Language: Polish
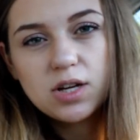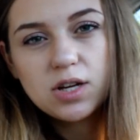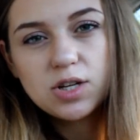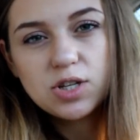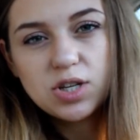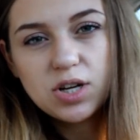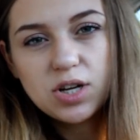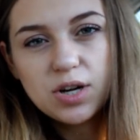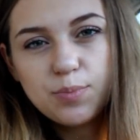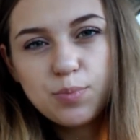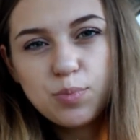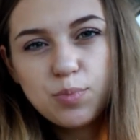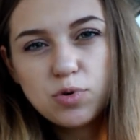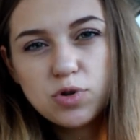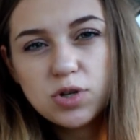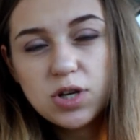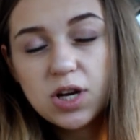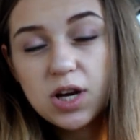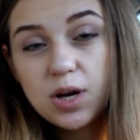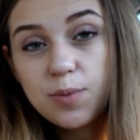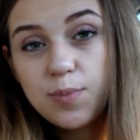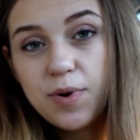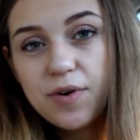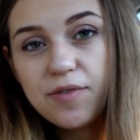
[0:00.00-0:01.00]
że
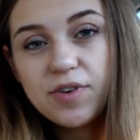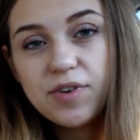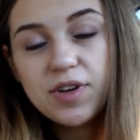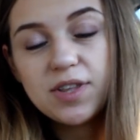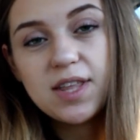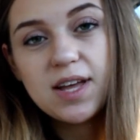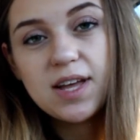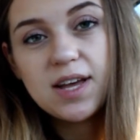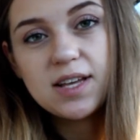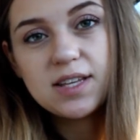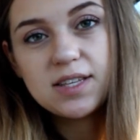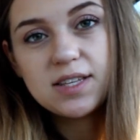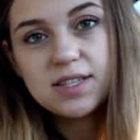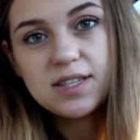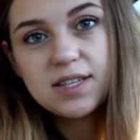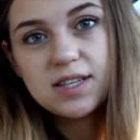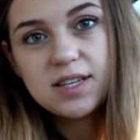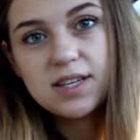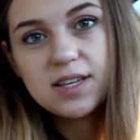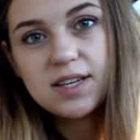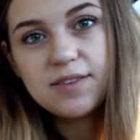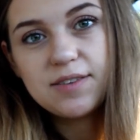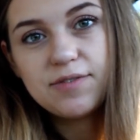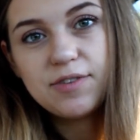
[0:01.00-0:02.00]
później chyba wyjdę
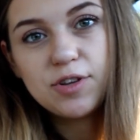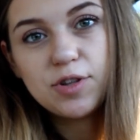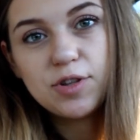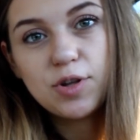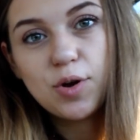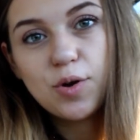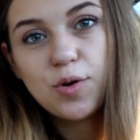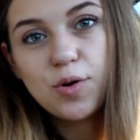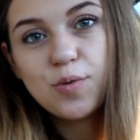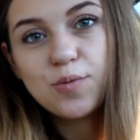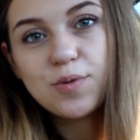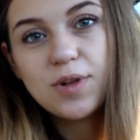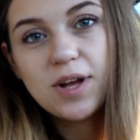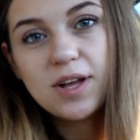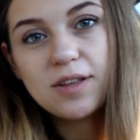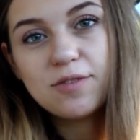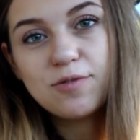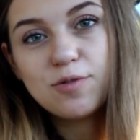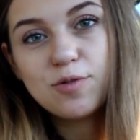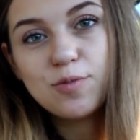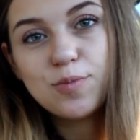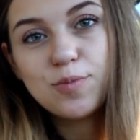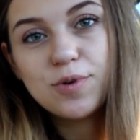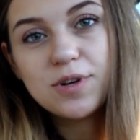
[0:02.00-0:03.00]
z Wiktorią na
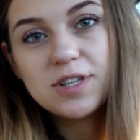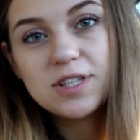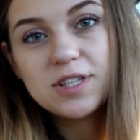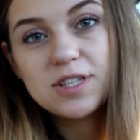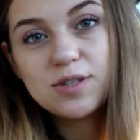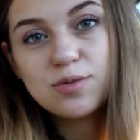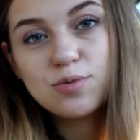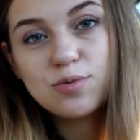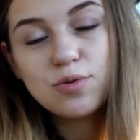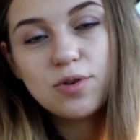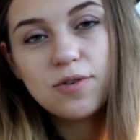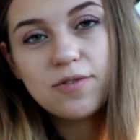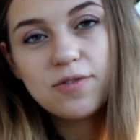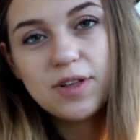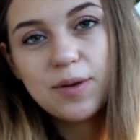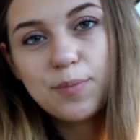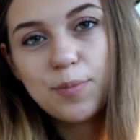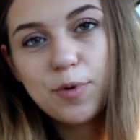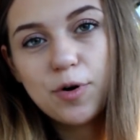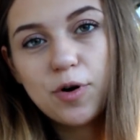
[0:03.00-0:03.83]
dwór, bo jest cudowna